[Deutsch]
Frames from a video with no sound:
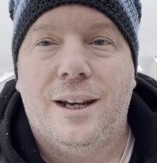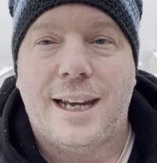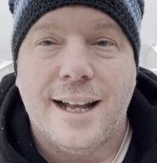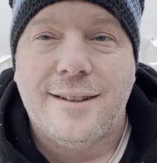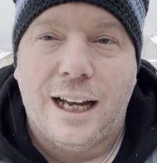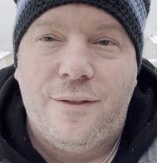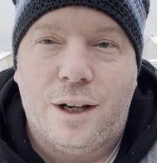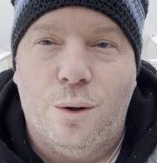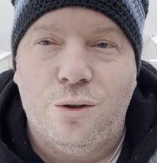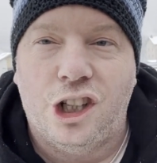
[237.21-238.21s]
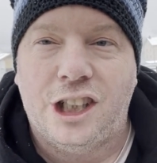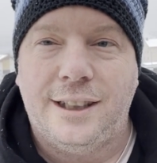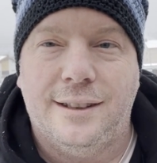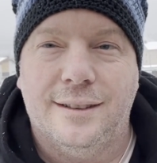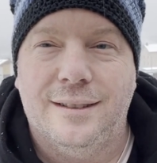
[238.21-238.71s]
Ganz gleich, wie groß der
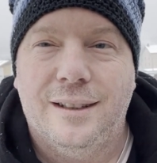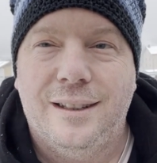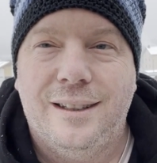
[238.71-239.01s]
Schritt ist.